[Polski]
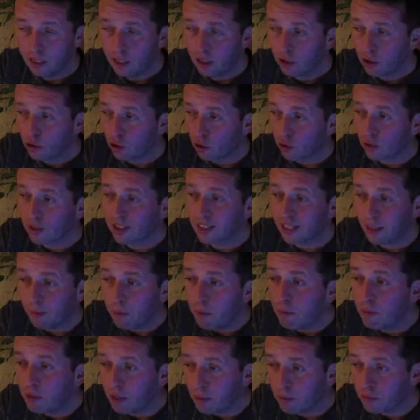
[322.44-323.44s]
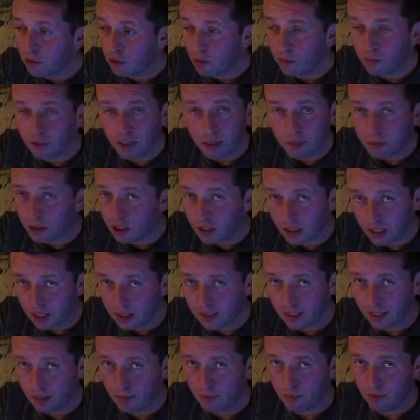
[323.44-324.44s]
to samym Niemcom nie
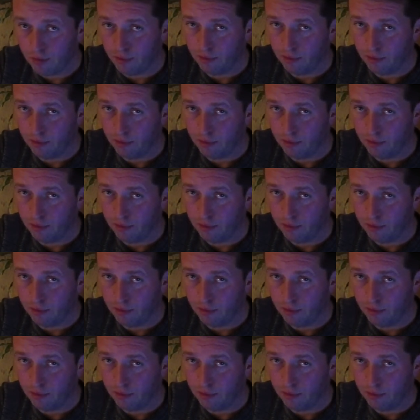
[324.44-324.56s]
przeszkadzało.